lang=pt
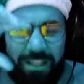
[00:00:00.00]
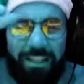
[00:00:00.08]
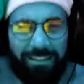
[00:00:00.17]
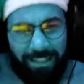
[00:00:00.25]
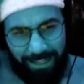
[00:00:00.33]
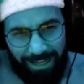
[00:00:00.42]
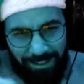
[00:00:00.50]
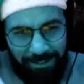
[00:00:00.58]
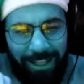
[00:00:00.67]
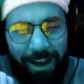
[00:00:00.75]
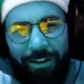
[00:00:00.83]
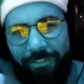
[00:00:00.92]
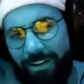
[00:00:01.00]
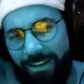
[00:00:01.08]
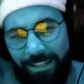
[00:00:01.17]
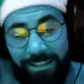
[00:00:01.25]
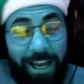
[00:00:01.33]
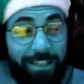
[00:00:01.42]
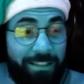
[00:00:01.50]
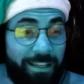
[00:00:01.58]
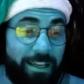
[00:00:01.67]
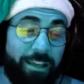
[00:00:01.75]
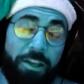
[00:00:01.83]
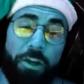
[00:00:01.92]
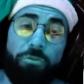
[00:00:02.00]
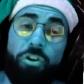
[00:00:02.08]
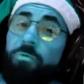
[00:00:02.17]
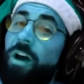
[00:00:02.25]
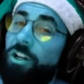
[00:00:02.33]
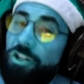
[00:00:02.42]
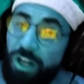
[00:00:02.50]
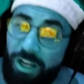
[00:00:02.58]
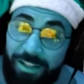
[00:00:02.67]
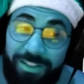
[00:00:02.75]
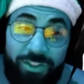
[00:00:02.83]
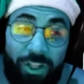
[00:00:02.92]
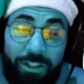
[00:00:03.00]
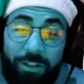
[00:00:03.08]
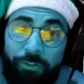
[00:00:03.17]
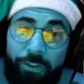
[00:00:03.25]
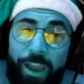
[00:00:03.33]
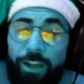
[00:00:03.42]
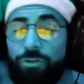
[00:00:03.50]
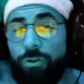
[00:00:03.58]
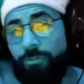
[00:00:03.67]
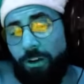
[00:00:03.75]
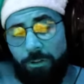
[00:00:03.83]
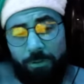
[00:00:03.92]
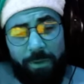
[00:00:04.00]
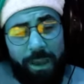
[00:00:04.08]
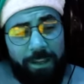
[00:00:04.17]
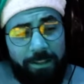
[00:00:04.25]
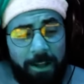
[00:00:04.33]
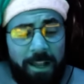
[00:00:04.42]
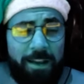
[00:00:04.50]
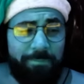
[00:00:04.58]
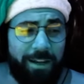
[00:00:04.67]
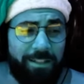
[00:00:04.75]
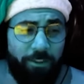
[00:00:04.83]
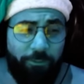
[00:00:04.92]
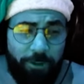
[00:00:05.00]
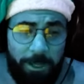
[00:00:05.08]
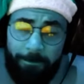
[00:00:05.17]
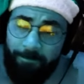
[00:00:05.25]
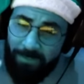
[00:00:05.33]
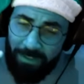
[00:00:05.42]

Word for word: Tá ligado? Dá uma variedade. Eu não achei. Se tiver, estou falando merda. Mas enfim.